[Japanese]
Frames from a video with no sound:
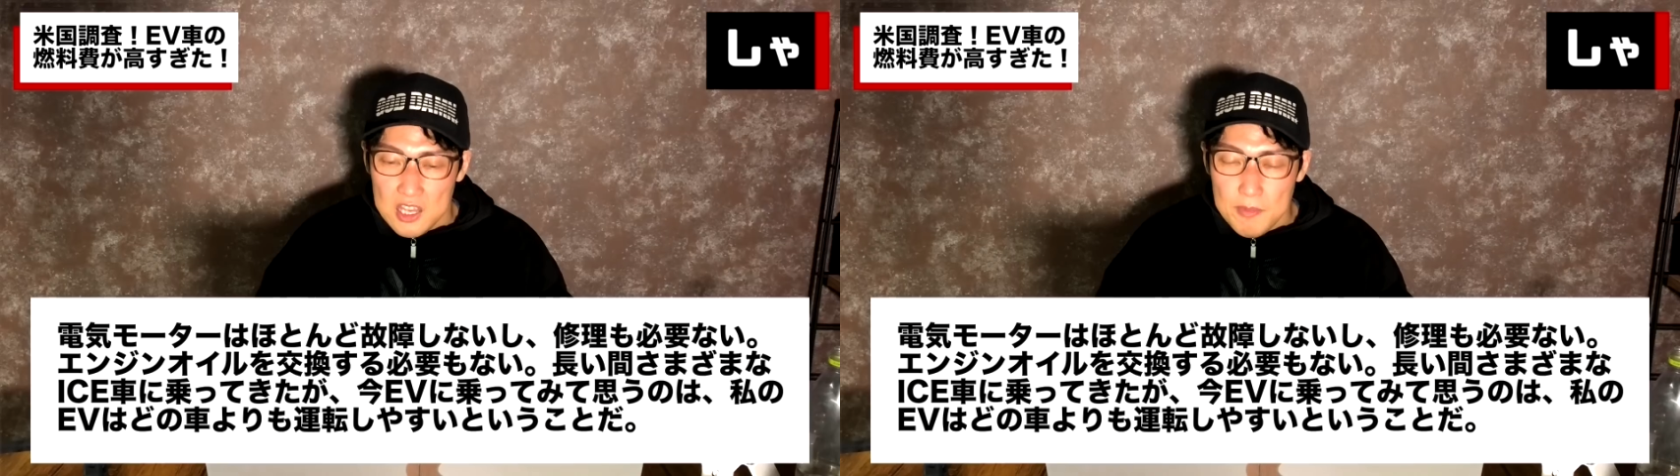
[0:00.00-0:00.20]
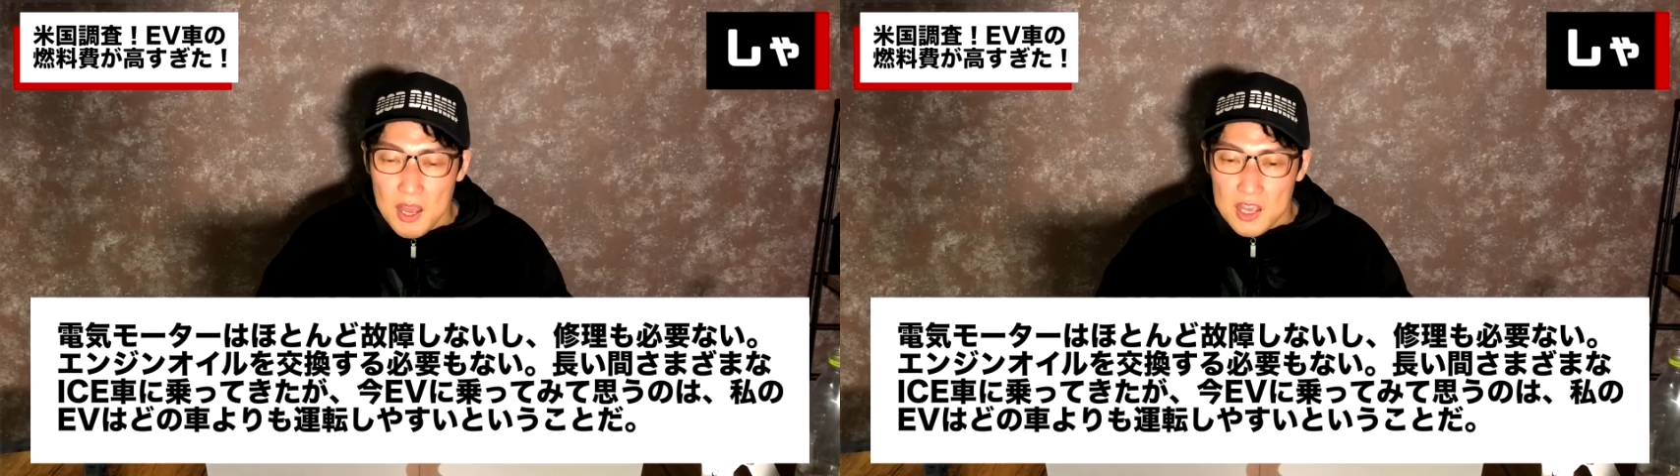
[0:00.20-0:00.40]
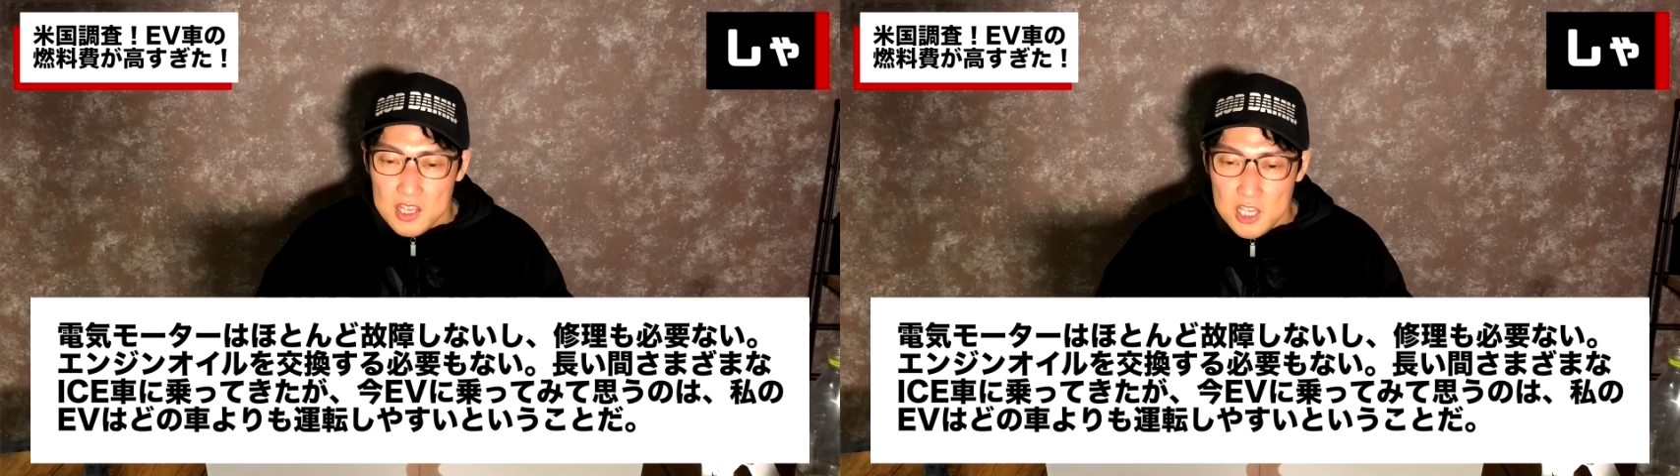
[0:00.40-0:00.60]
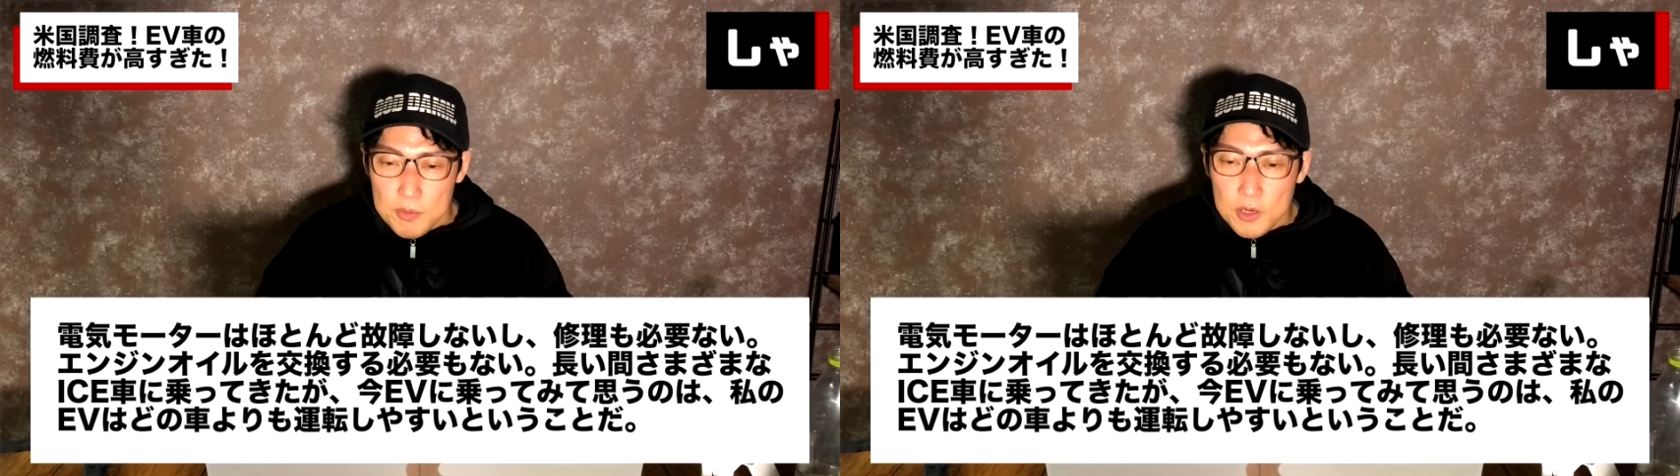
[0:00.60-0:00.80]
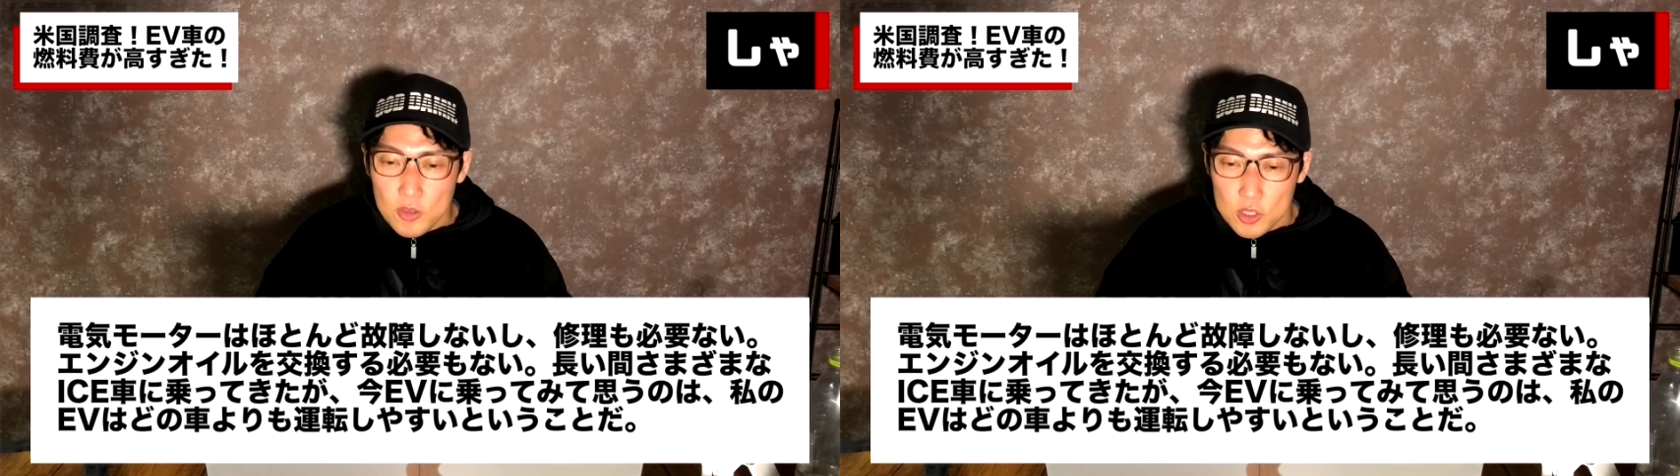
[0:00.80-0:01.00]
今
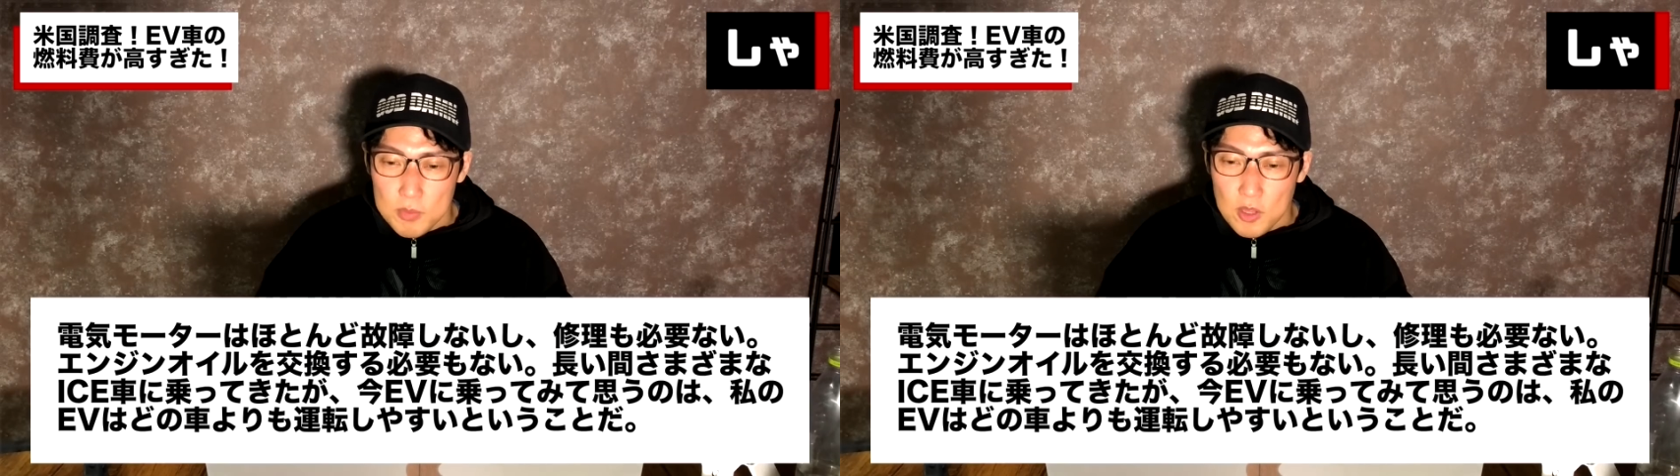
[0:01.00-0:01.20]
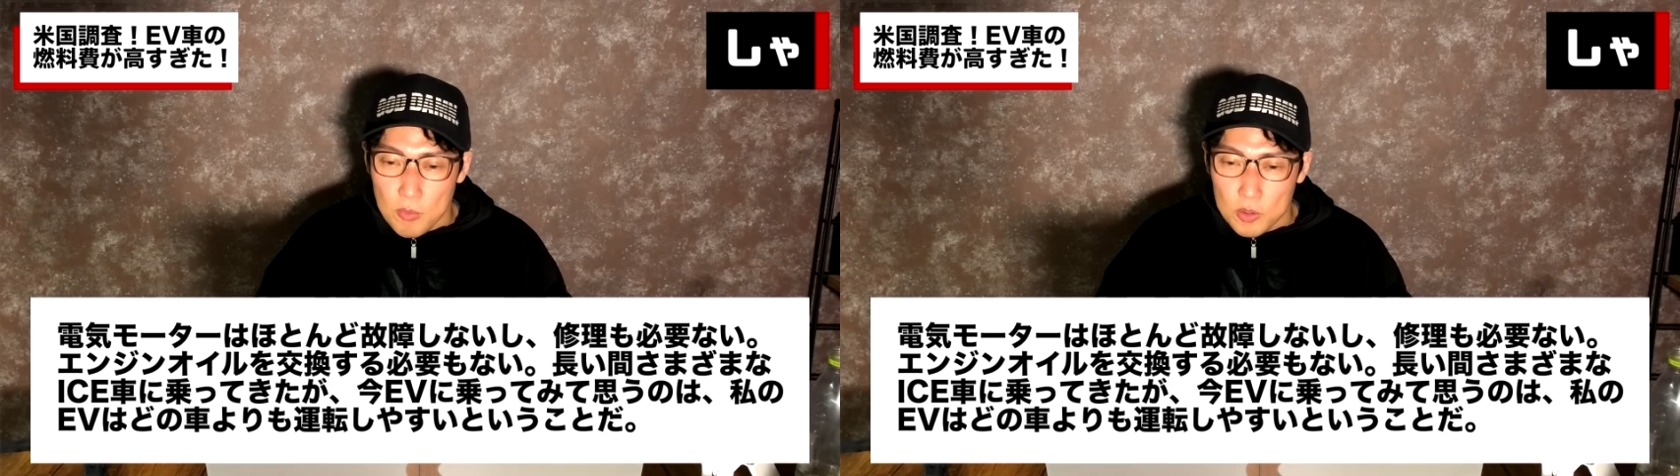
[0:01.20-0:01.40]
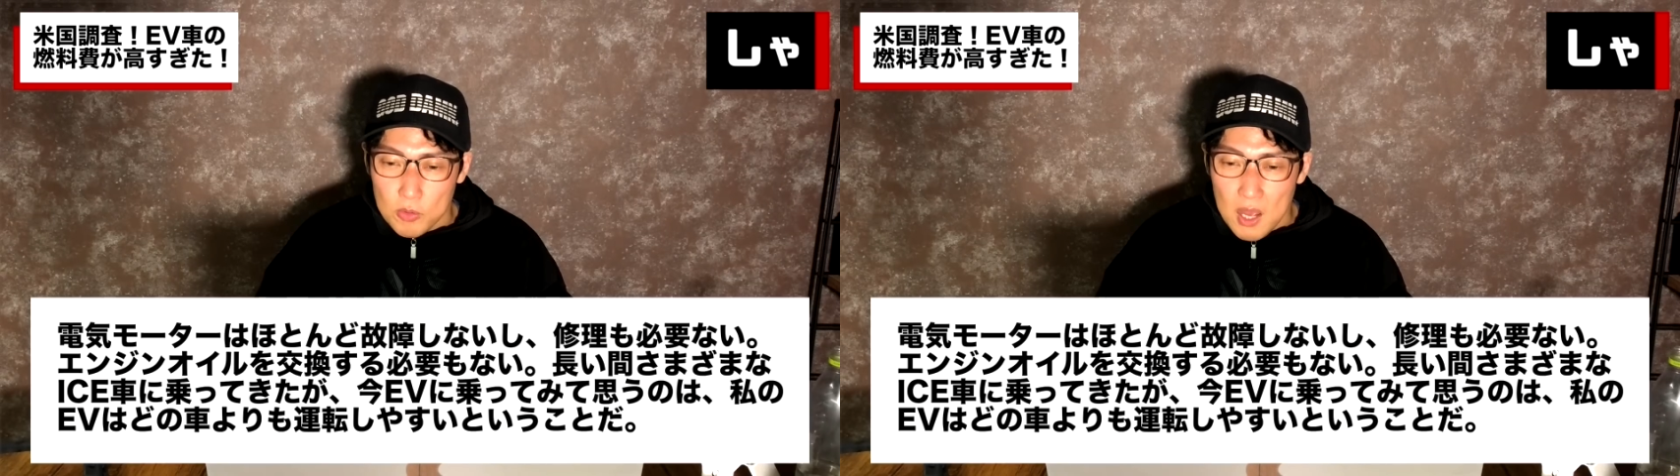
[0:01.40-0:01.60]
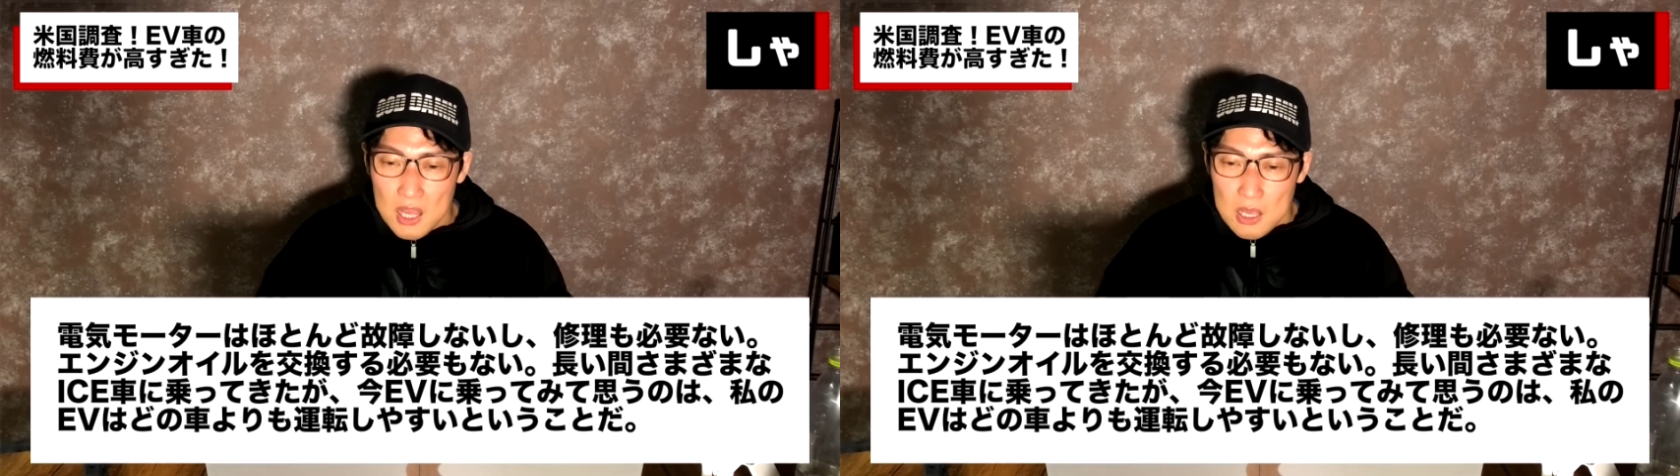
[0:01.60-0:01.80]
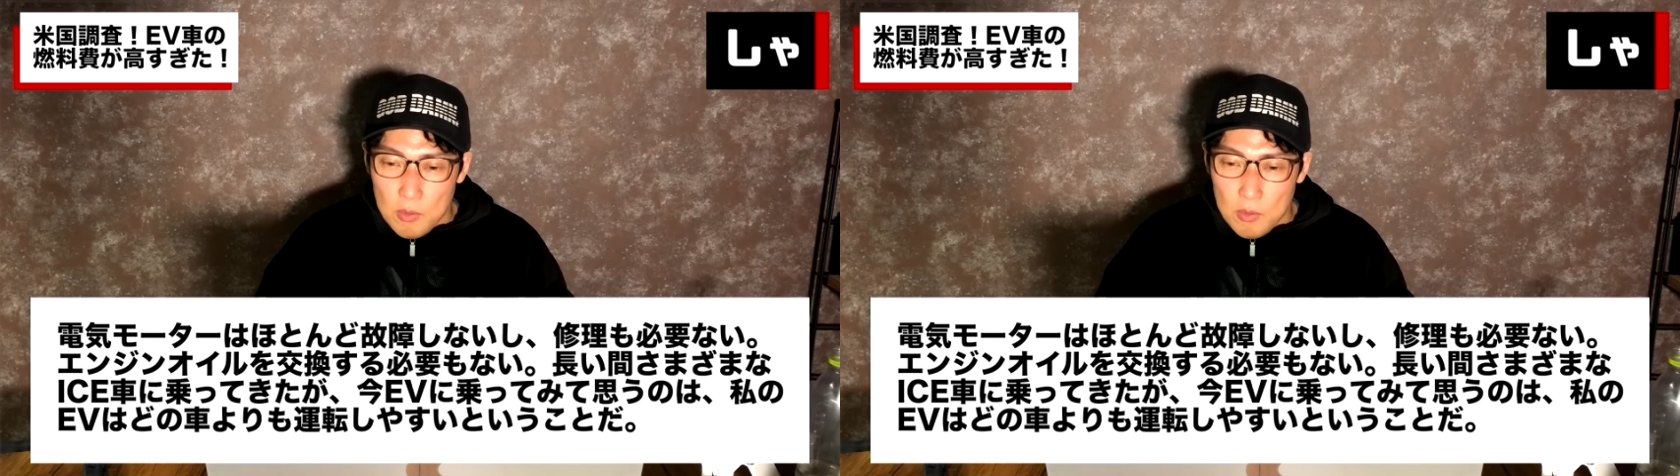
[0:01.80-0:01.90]
EV に乗ってみて思うのは、